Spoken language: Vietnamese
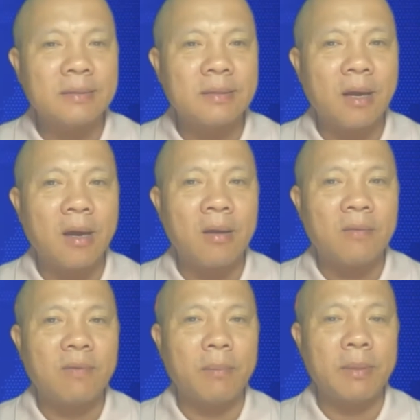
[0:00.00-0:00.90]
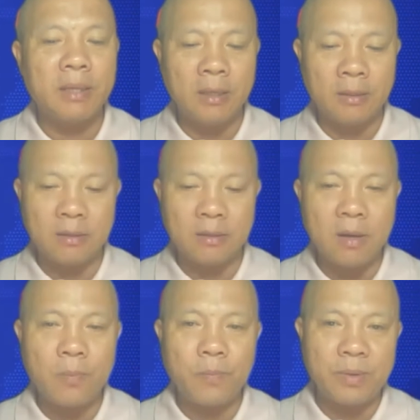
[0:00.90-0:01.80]
Đó, và mình nhìn từ
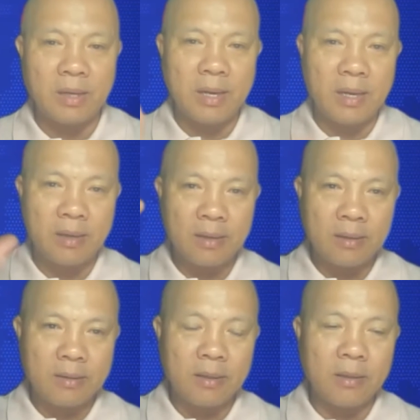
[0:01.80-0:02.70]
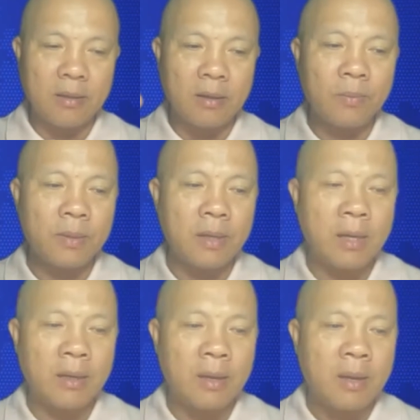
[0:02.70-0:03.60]
gốc trở lên, nhìn từ gốc trở
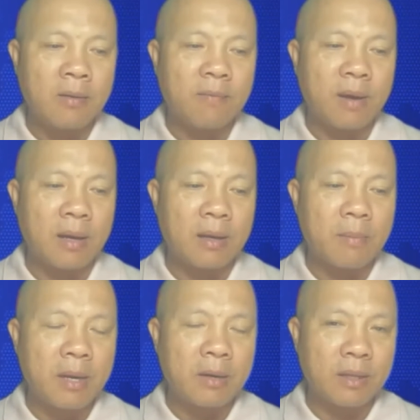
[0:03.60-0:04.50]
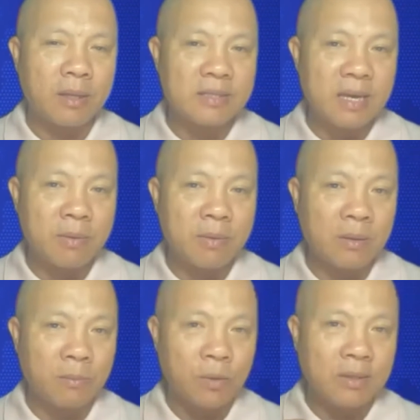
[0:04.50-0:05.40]
lên. Và các bạn có thể xem nó
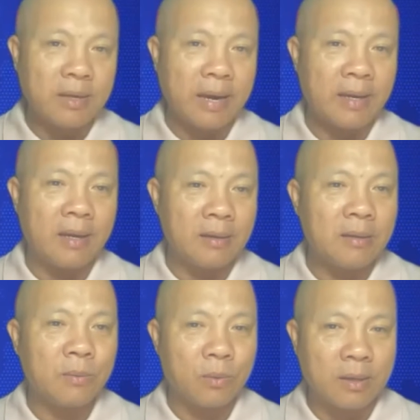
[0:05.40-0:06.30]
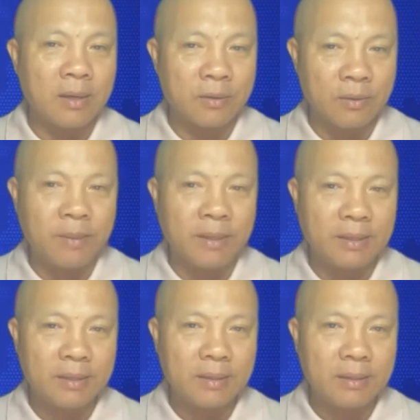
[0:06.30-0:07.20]
như một cái dự án lớn trong cuộc đời của mình,
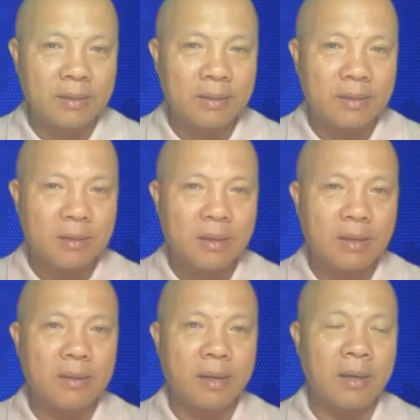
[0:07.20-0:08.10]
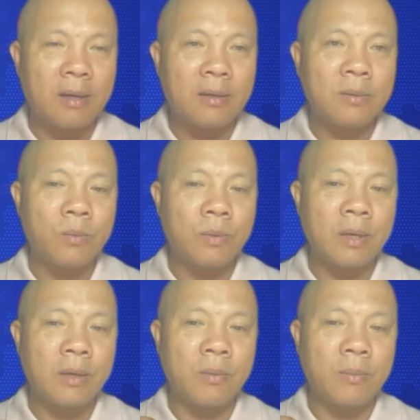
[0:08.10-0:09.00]
à, dự án lớn trong cuộc
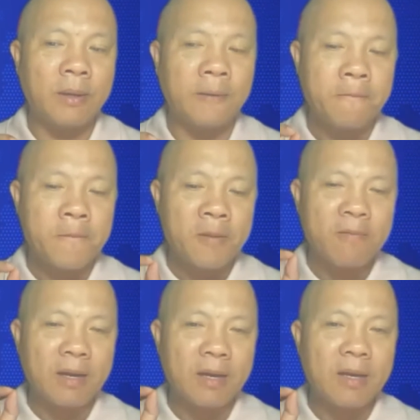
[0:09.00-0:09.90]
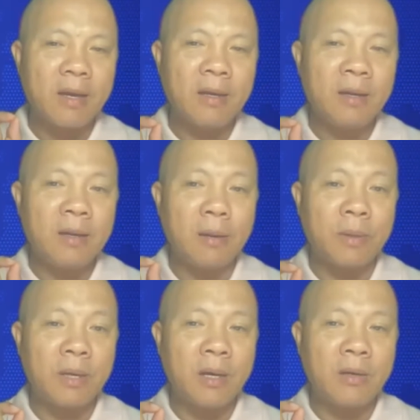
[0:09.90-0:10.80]
đời của mình. Và cái cây lòng
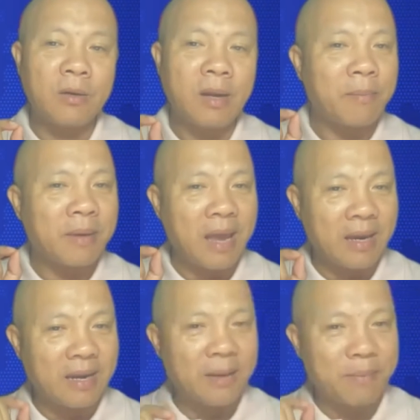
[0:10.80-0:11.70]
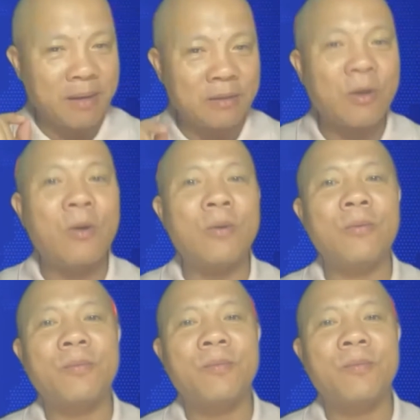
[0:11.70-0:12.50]
biết ơn nó làm càng đẹp càng tốt.